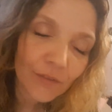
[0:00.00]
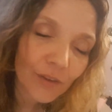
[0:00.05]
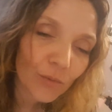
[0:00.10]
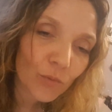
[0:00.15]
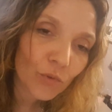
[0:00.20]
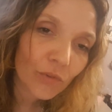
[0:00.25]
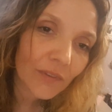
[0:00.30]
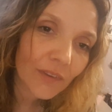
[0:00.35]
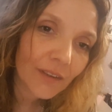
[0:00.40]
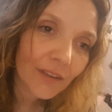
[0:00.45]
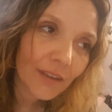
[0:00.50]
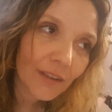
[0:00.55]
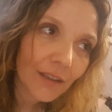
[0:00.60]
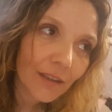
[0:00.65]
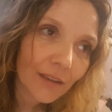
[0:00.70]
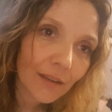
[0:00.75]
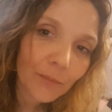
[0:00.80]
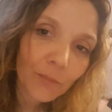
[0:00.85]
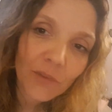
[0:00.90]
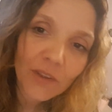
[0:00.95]
Enfin bon,
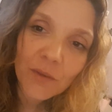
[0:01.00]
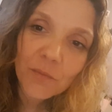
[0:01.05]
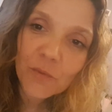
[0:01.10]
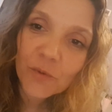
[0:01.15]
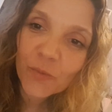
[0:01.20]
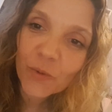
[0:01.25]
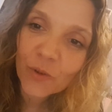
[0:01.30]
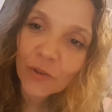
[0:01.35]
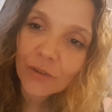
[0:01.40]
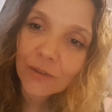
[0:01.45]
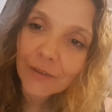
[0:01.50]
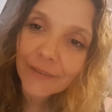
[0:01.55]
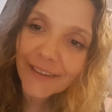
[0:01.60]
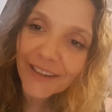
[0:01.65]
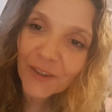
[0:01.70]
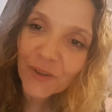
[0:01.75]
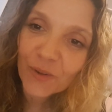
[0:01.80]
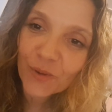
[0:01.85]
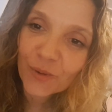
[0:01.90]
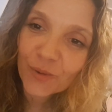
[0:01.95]
c'était un petit moment euh,
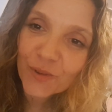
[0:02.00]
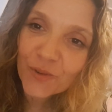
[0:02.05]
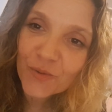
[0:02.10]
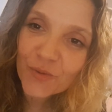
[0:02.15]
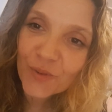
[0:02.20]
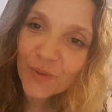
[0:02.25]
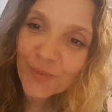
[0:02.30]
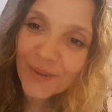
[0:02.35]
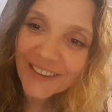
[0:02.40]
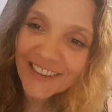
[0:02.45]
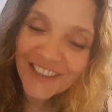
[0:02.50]
rigolo et je voulais